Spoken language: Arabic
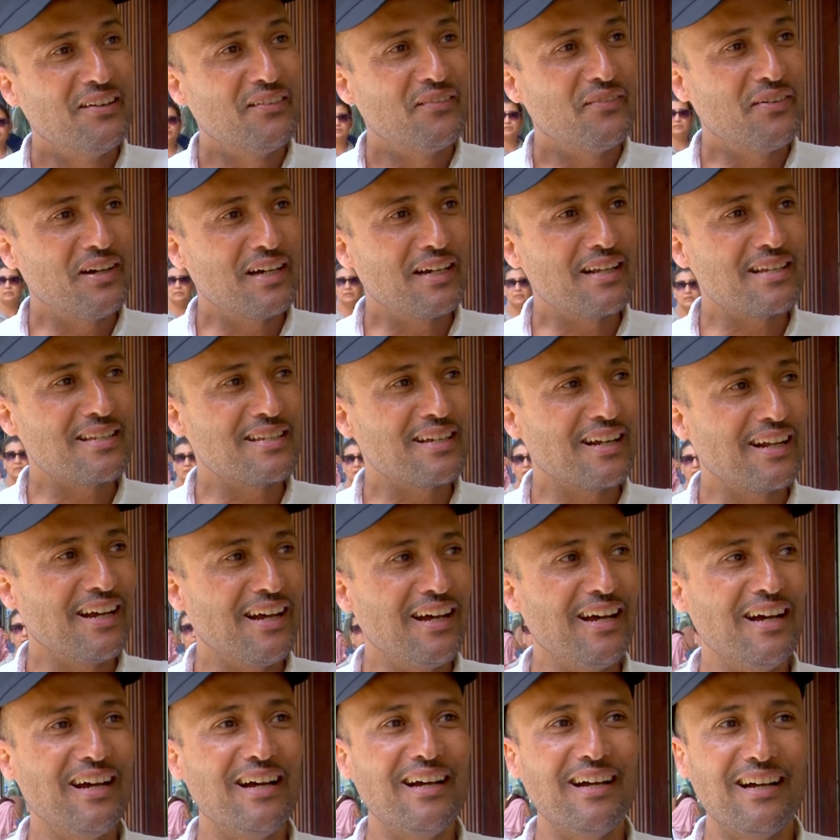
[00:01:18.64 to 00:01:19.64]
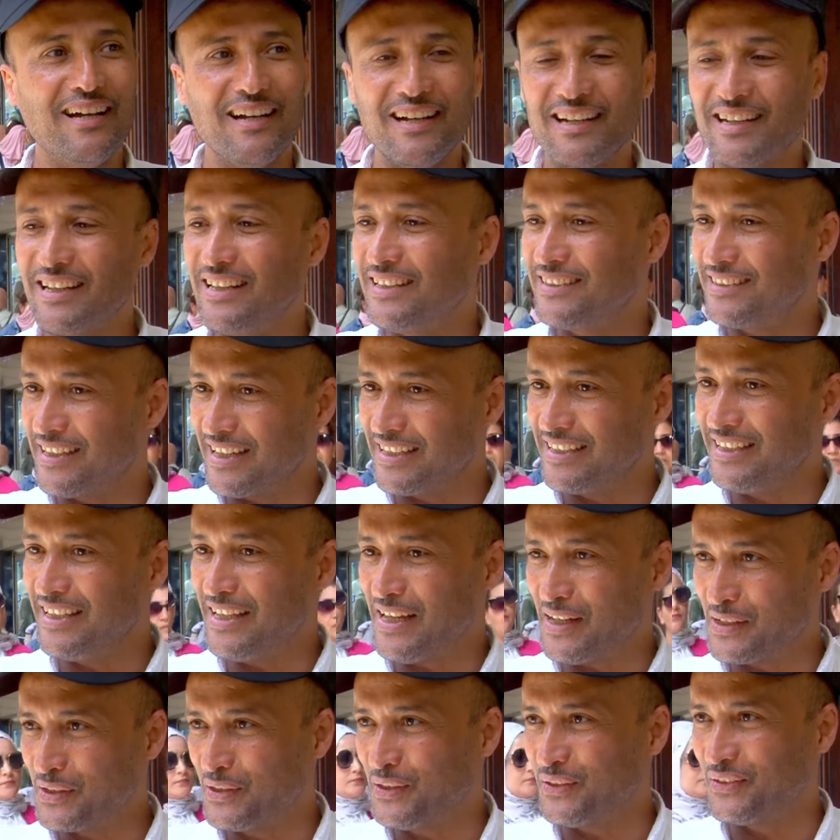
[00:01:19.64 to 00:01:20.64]
فانا صراحه قلت
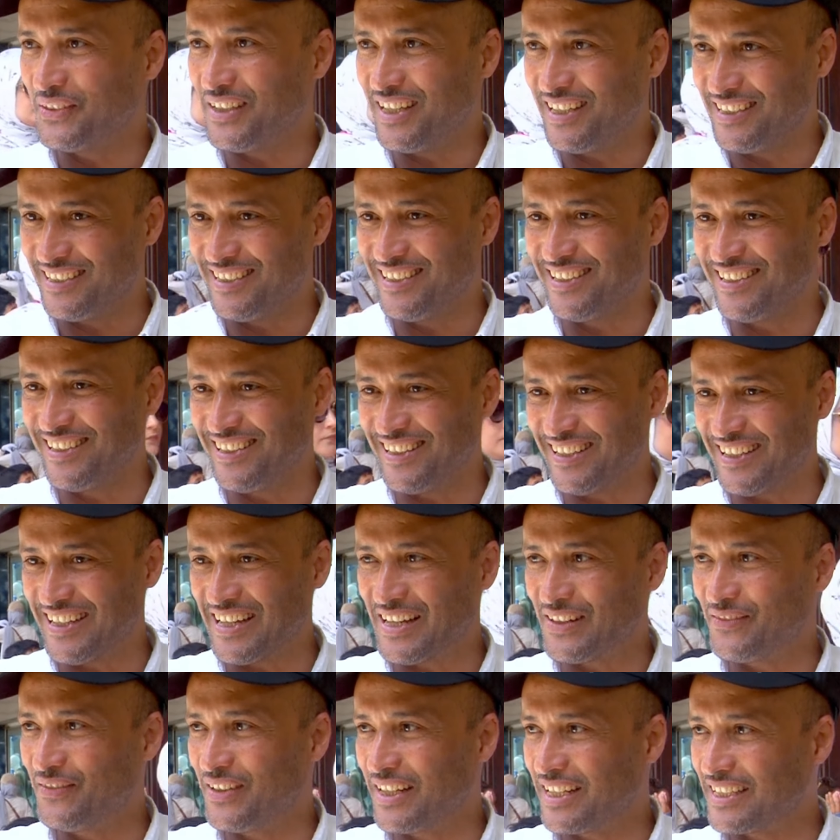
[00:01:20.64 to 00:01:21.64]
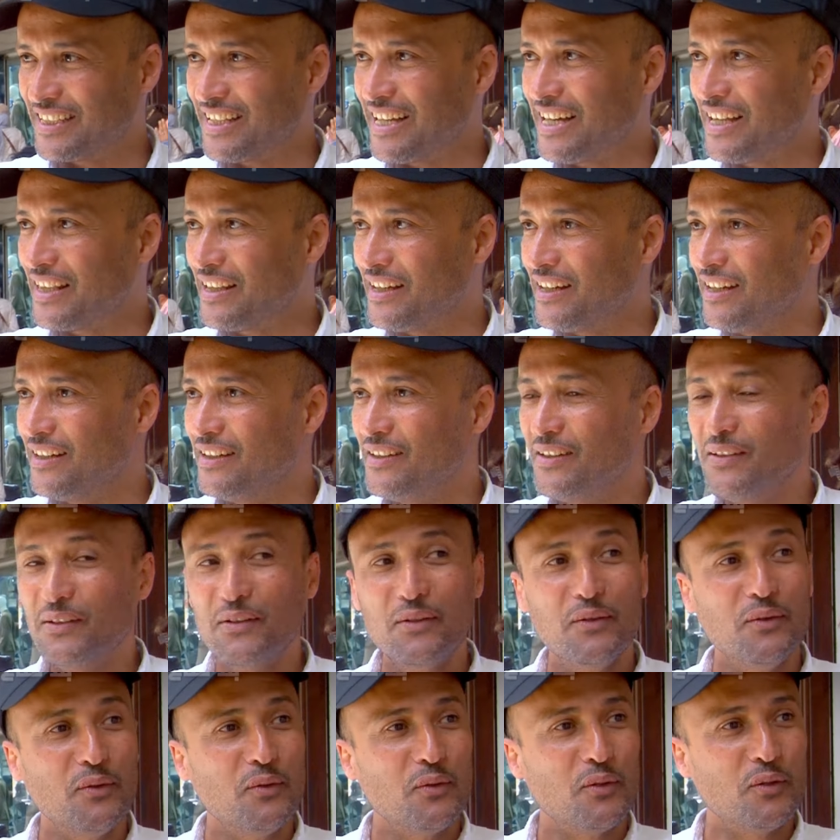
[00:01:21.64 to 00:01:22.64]
اجي اشوف يعني البلد هذا
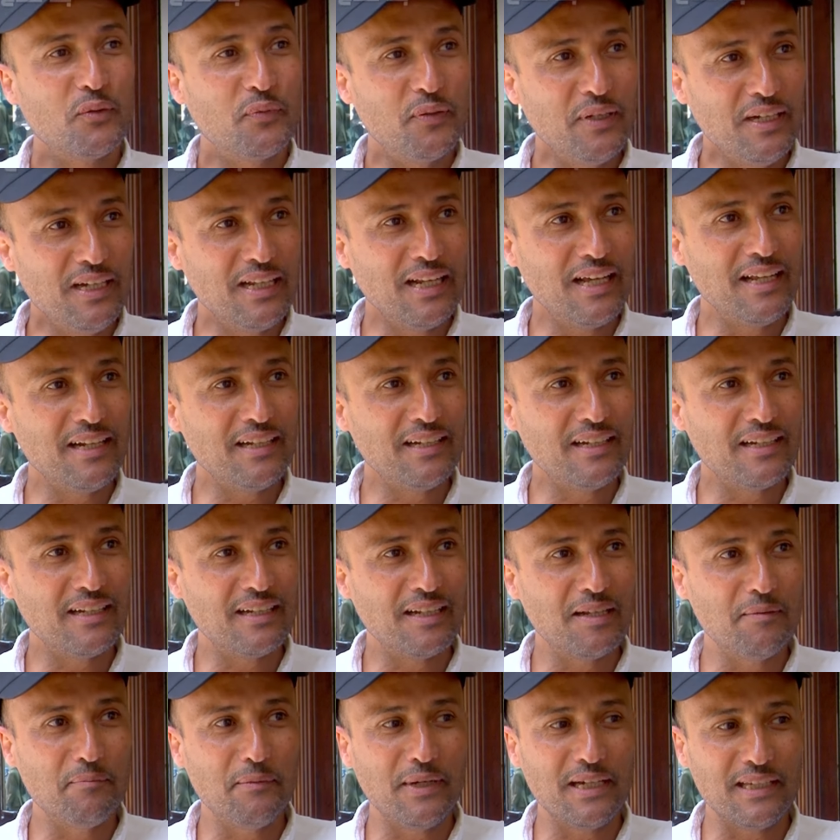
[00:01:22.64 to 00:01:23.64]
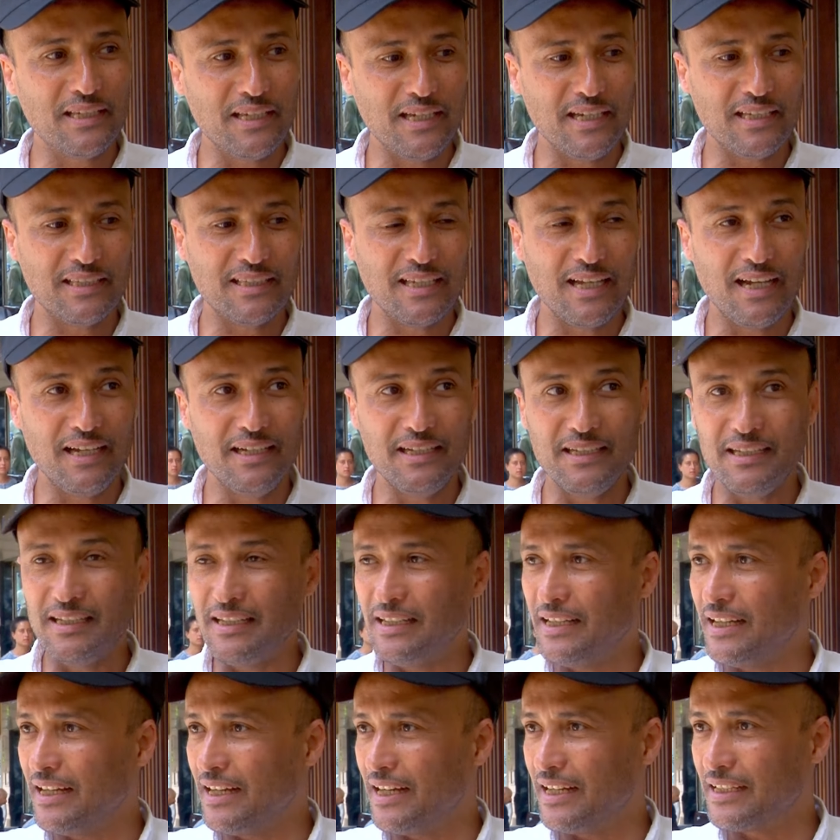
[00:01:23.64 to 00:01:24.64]
فعلا لما جيت
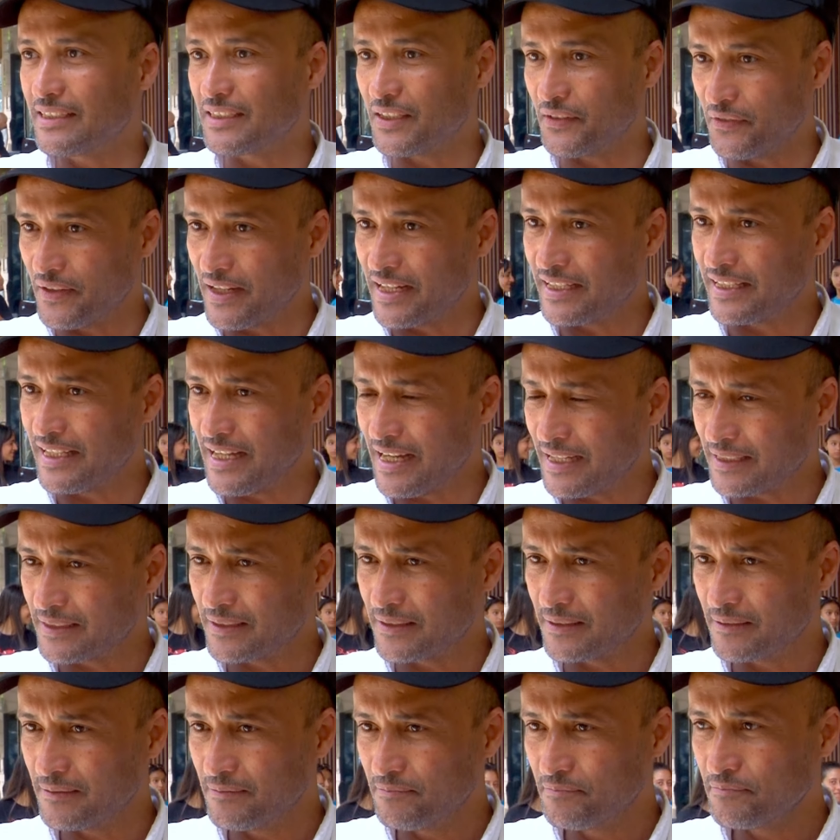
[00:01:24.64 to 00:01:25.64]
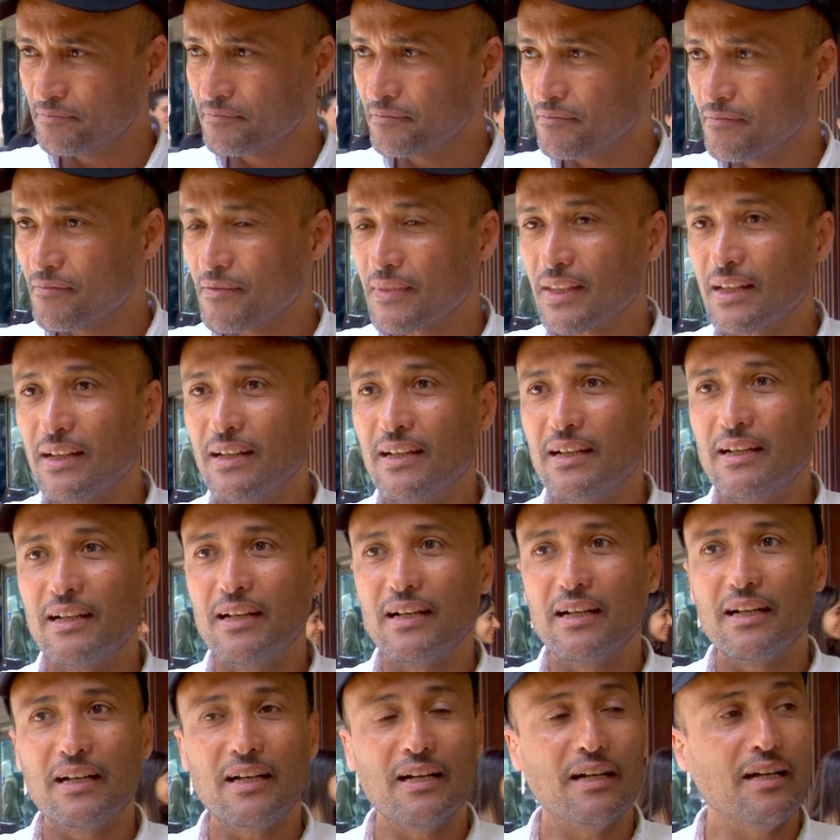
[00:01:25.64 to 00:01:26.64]
يعني آه، تفاجات
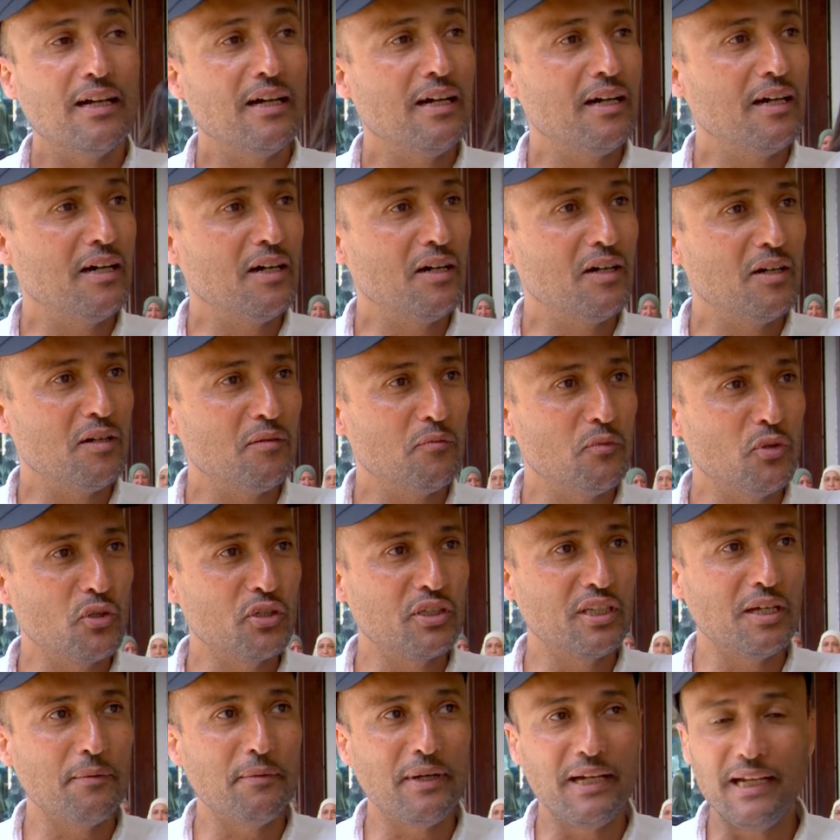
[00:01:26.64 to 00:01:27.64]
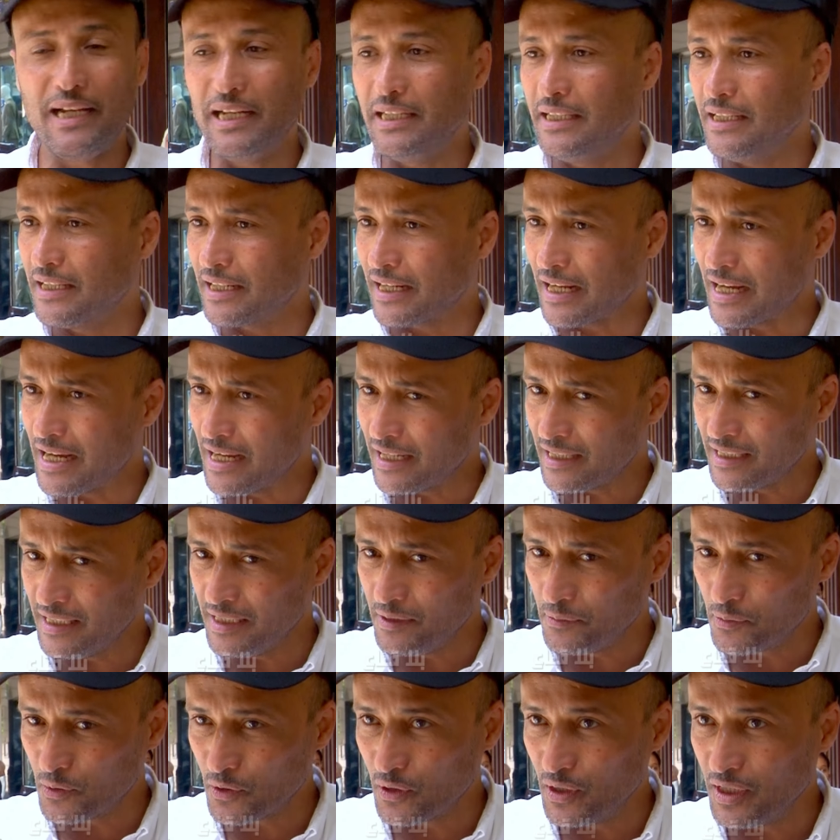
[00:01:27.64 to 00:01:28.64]
آه، مجتمع يعني راقي
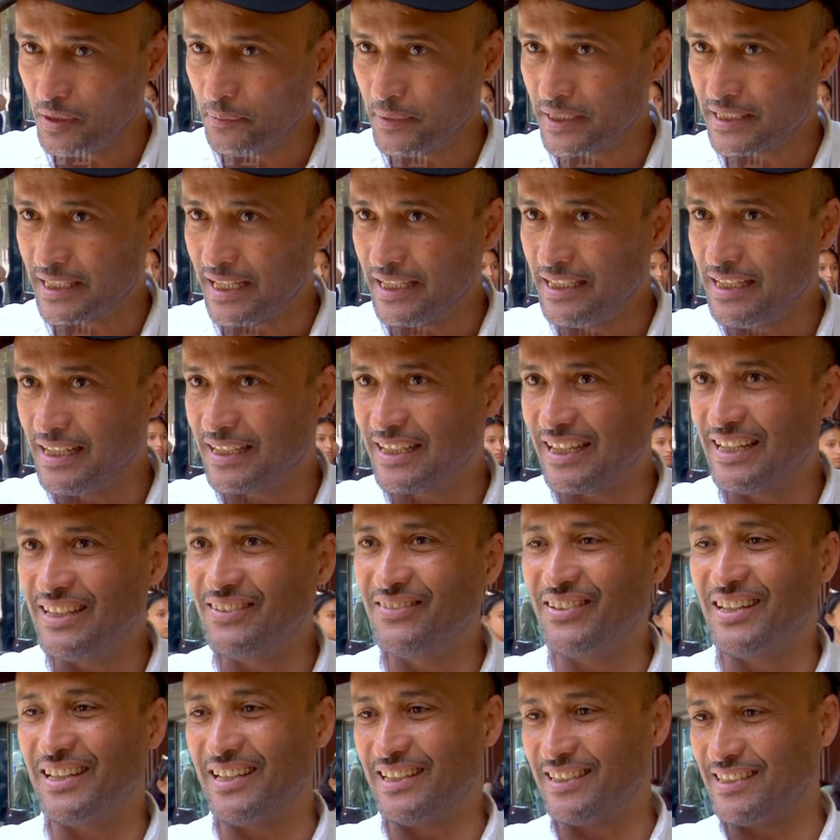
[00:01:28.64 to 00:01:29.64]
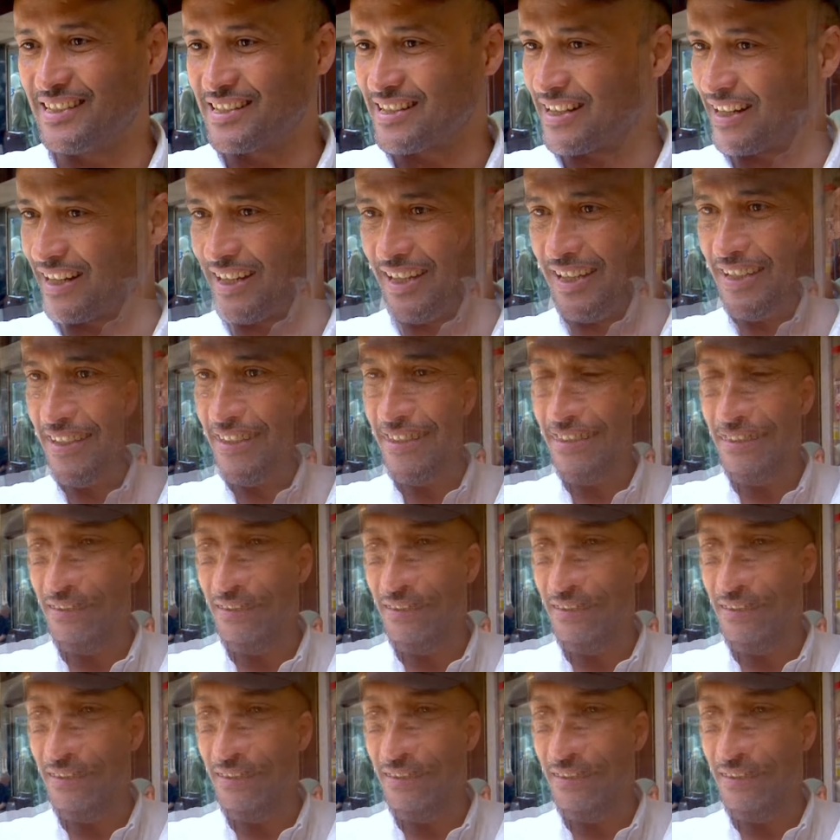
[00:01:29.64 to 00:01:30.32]
بكل ما تعني الكلمه يعني صراحه